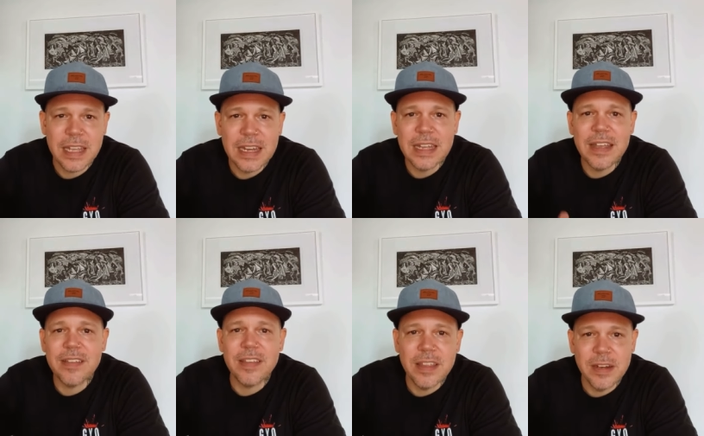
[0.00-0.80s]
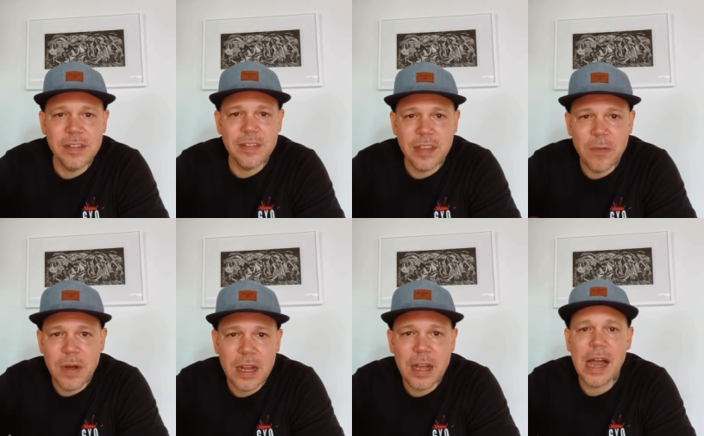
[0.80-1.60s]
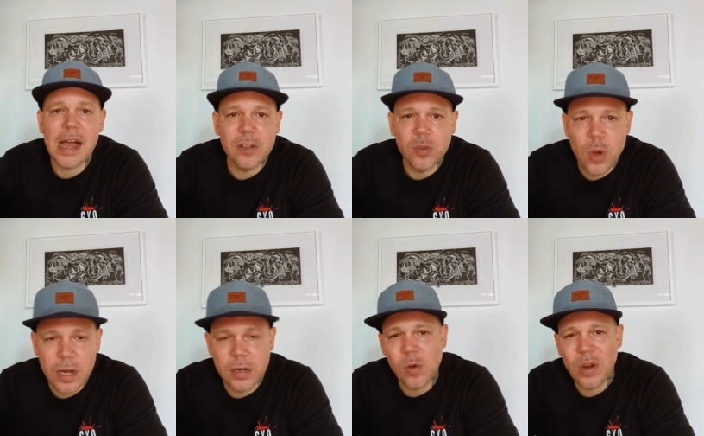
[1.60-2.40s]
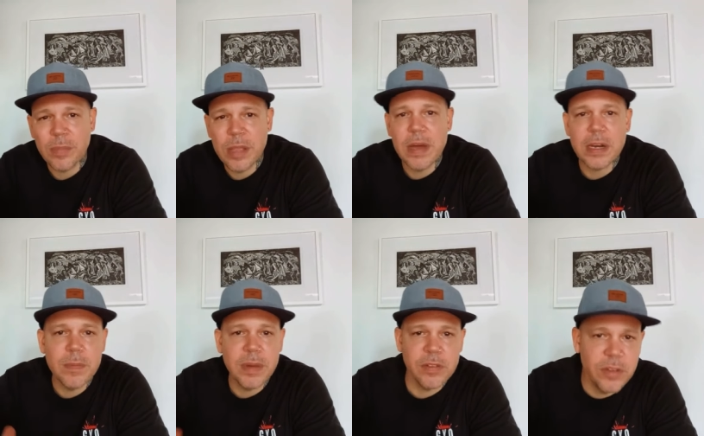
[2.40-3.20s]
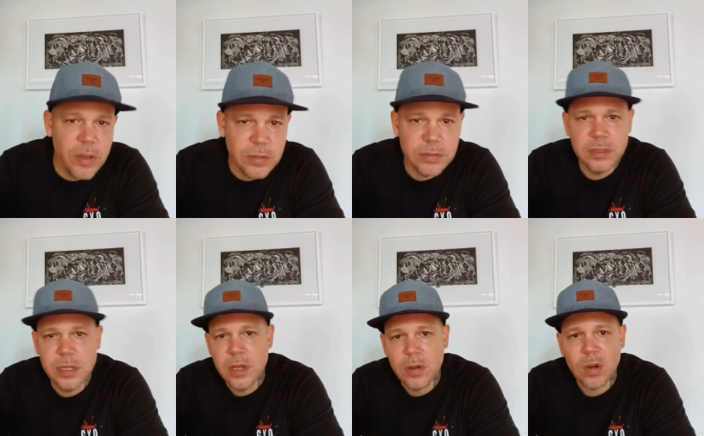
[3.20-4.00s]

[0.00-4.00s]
tiene que decidir si va a actuar con la misma represión